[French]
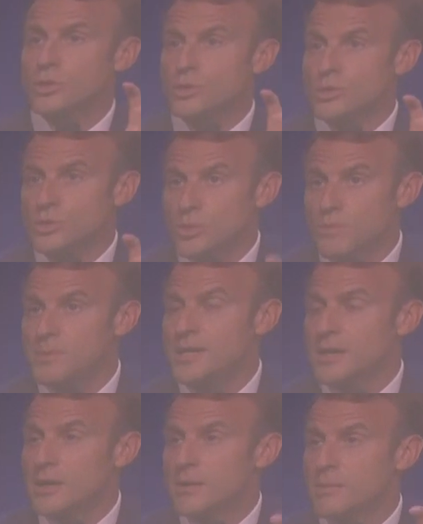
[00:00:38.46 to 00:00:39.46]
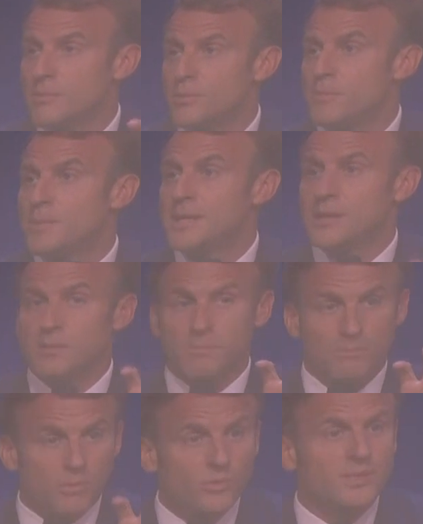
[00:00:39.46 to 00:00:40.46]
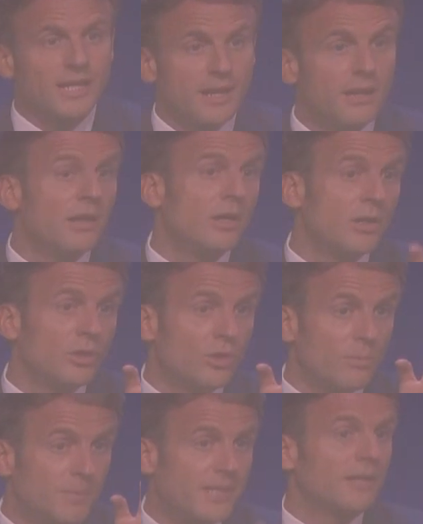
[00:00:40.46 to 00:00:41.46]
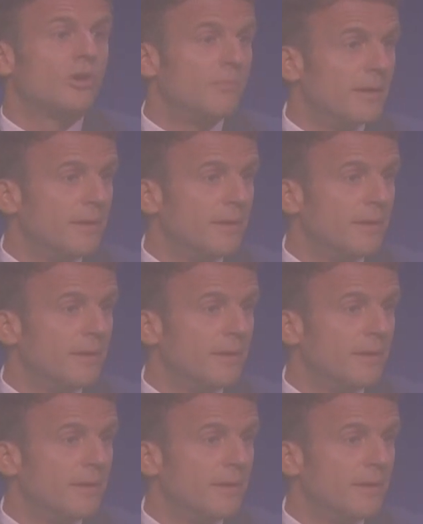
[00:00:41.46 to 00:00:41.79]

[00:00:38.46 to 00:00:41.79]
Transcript: que bien public mondial, que bien commun.